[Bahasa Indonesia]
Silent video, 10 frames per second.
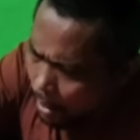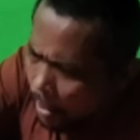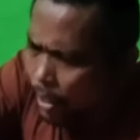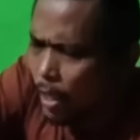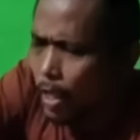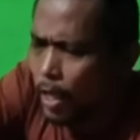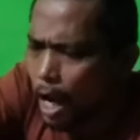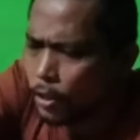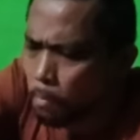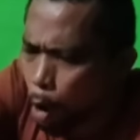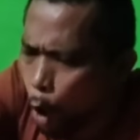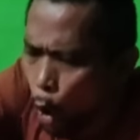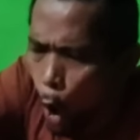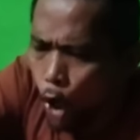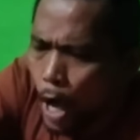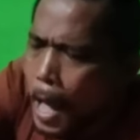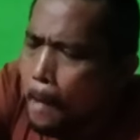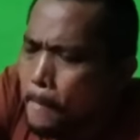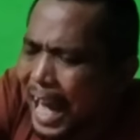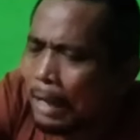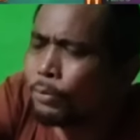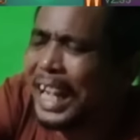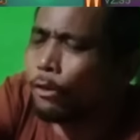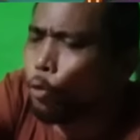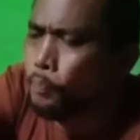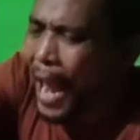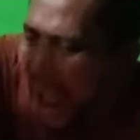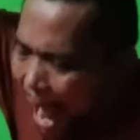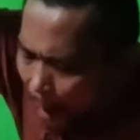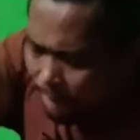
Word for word: Eh, dasar bolokok. Malam satu PA.